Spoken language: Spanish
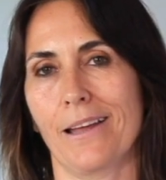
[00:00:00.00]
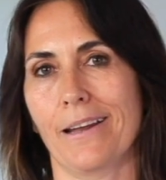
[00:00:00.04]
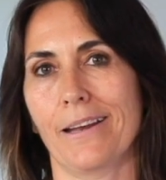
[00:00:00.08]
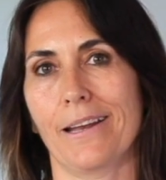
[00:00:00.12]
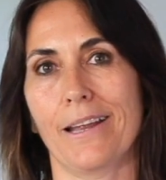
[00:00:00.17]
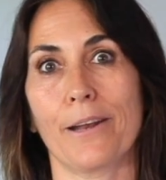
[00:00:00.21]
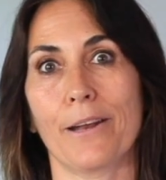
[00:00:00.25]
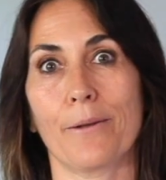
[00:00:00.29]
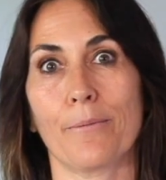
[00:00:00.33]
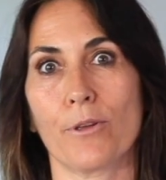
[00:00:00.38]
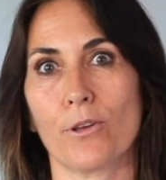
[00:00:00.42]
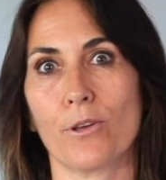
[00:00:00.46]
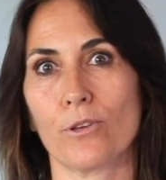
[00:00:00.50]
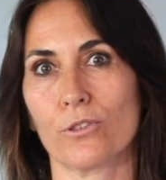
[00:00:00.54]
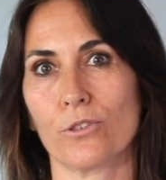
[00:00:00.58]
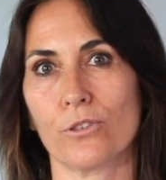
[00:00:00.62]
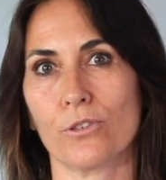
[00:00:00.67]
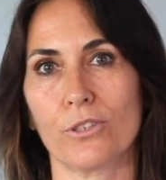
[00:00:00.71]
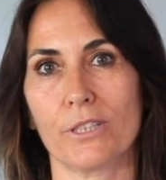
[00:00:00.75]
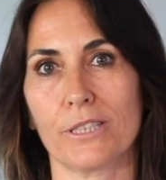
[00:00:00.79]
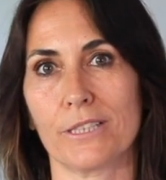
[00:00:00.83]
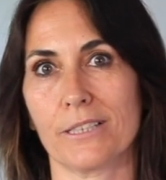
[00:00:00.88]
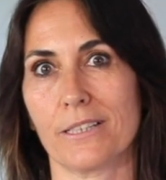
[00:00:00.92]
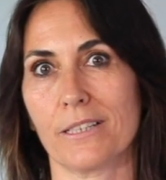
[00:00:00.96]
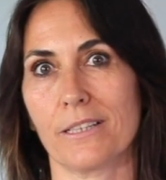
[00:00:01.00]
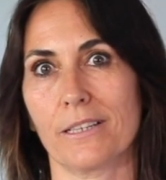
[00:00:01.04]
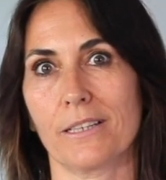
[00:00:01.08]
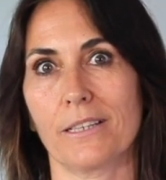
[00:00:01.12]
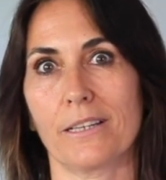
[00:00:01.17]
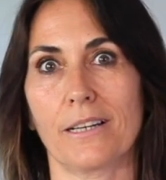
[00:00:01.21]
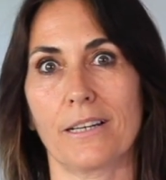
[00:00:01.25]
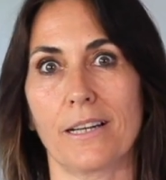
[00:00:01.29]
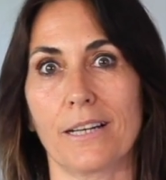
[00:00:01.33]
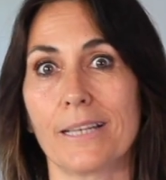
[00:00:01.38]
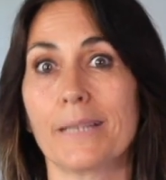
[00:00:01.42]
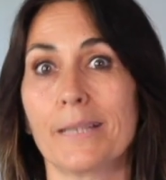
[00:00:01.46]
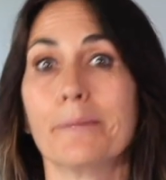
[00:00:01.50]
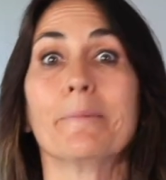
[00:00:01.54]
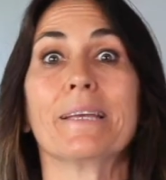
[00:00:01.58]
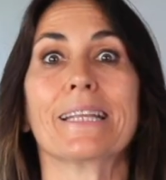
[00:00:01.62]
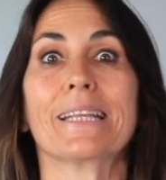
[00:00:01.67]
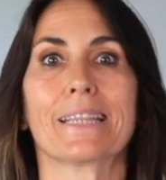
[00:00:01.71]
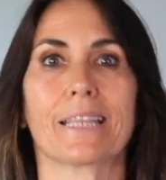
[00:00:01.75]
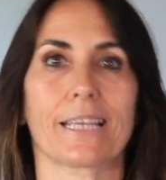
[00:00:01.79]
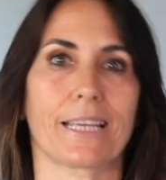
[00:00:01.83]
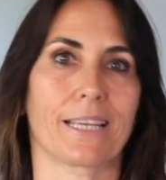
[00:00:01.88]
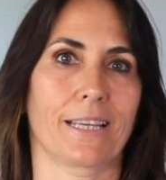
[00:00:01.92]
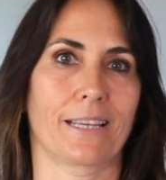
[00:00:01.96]
nervioso esté al
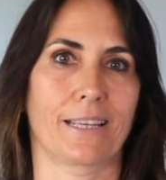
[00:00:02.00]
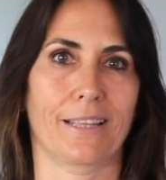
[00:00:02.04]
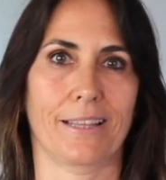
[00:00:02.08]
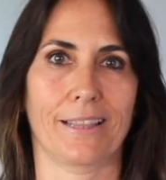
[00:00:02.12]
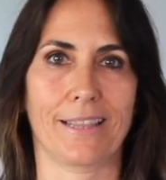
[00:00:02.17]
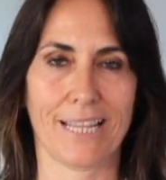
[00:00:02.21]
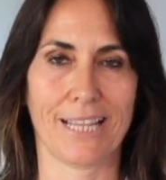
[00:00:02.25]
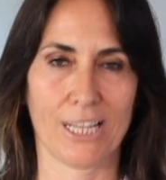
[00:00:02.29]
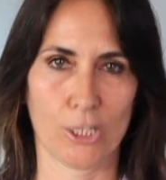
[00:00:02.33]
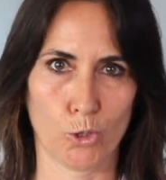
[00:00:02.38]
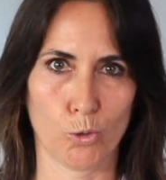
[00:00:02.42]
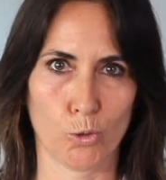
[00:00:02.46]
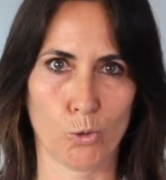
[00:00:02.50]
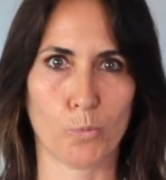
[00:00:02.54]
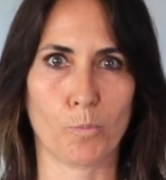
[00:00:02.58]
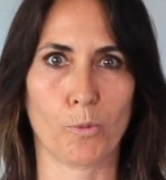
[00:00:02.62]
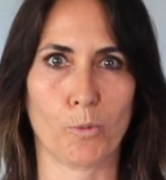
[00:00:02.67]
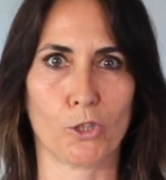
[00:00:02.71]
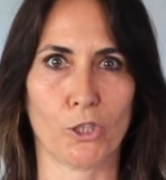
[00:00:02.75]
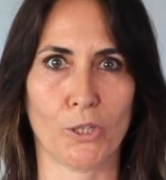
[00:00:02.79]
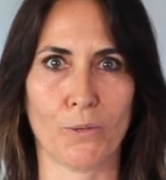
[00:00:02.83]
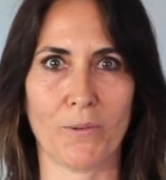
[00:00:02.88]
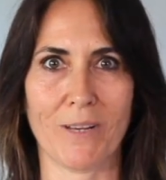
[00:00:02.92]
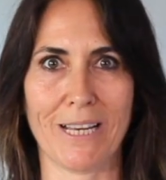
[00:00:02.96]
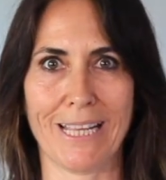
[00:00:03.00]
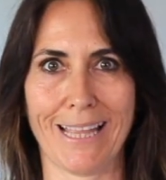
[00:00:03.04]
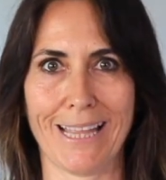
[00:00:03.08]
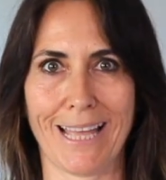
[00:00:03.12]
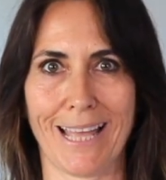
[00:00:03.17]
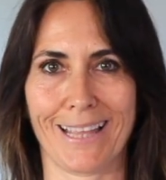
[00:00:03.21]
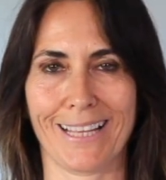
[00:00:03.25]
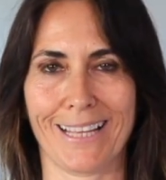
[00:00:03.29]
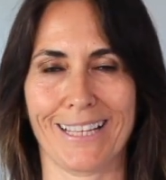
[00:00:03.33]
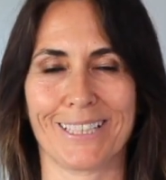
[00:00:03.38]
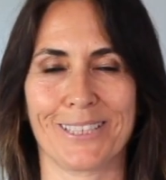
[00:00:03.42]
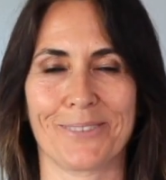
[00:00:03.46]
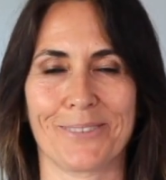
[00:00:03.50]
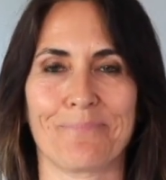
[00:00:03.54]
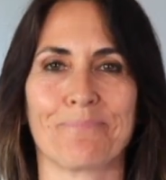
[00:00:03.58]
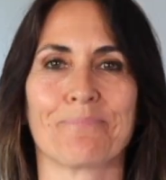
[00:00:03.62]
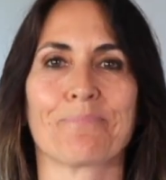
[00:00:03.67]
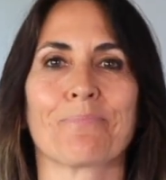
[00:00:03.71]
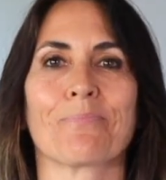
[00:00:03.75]
límite de sus posibilidades.